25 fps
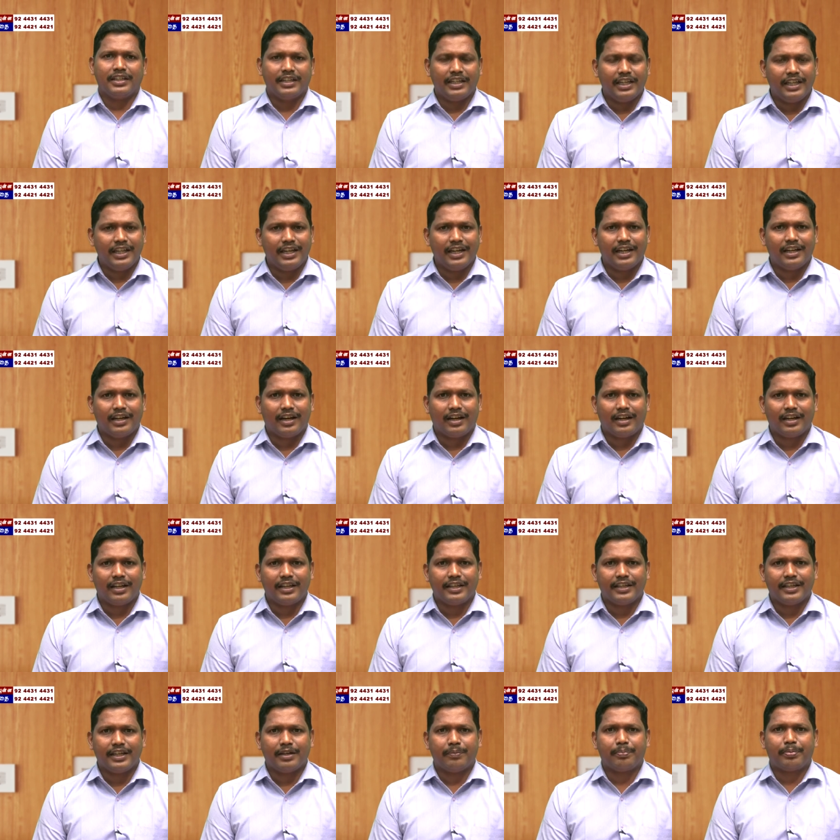நீரினாலே
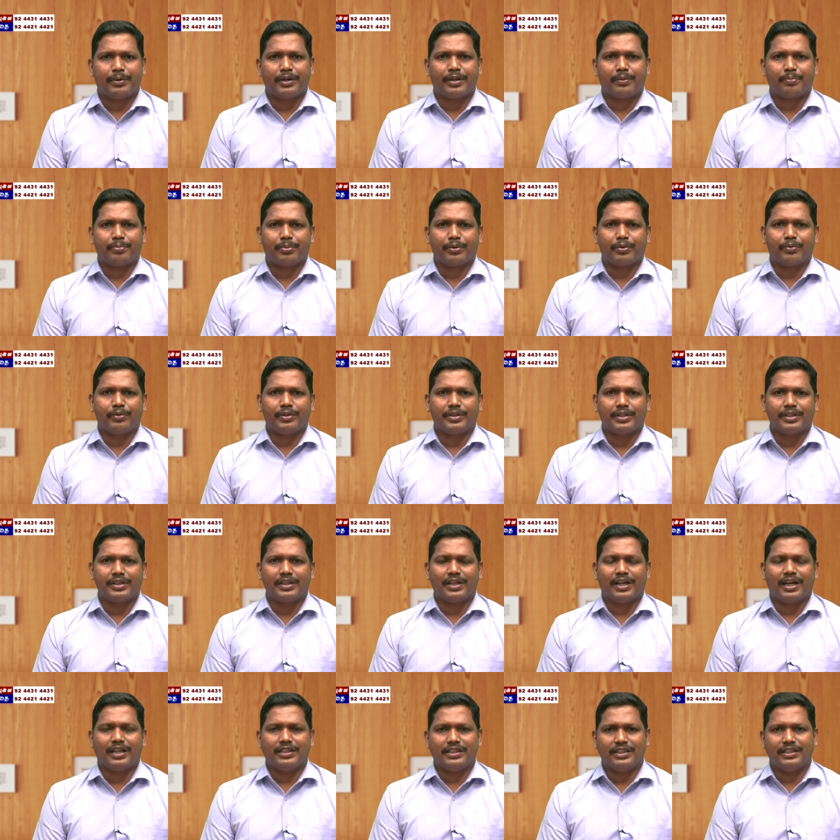ஏற்பட போவது
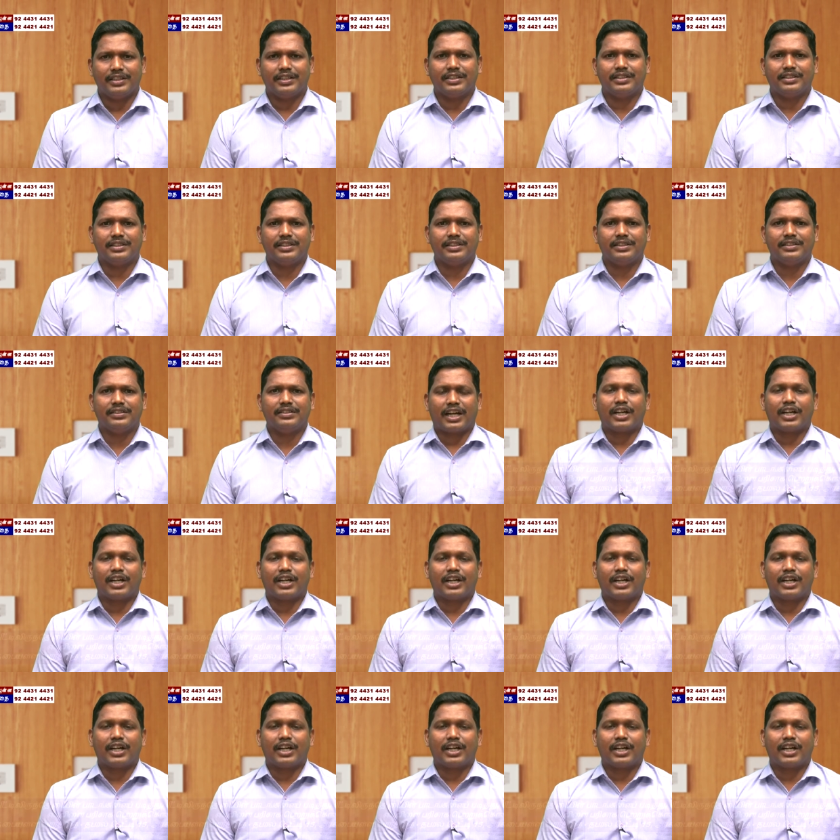அதிலிருந்து